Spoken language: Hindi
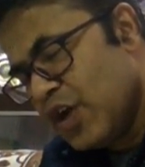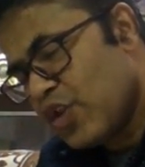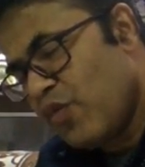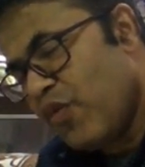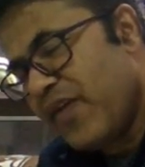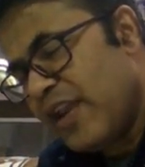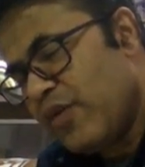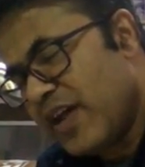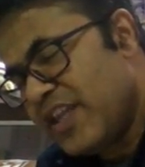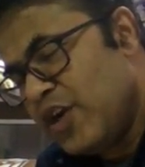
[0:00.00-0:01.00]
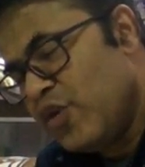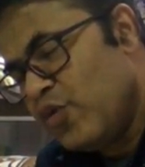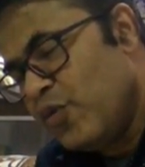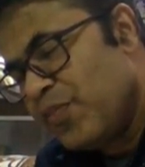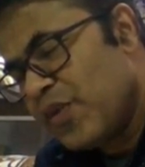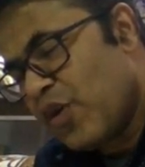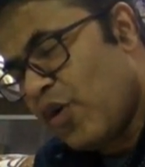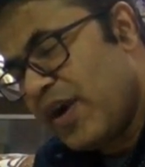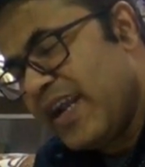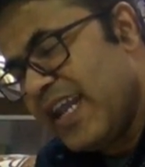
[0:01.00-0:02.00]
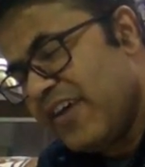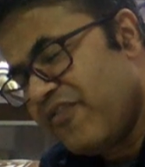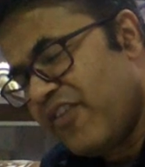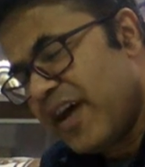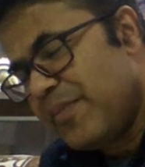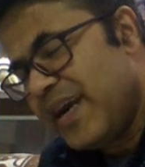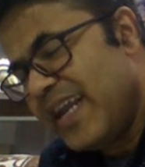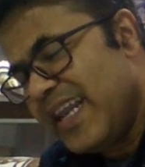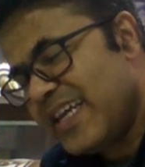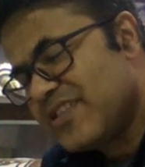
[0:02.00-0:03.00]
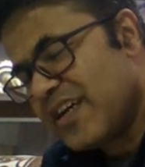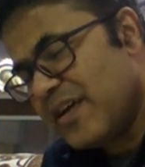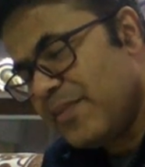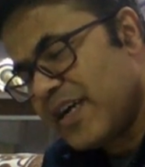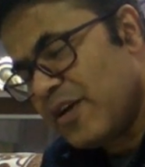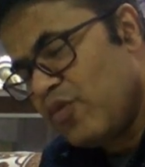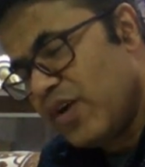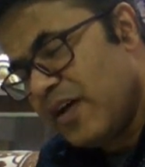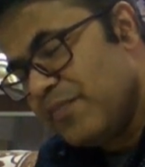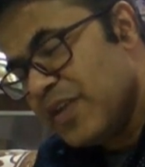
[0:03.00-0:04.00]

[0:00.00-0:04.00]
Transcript: तो वो वैल्यू आती टू और डेल एफ वाई बाई डेल एक्स अगर मैं करूँगा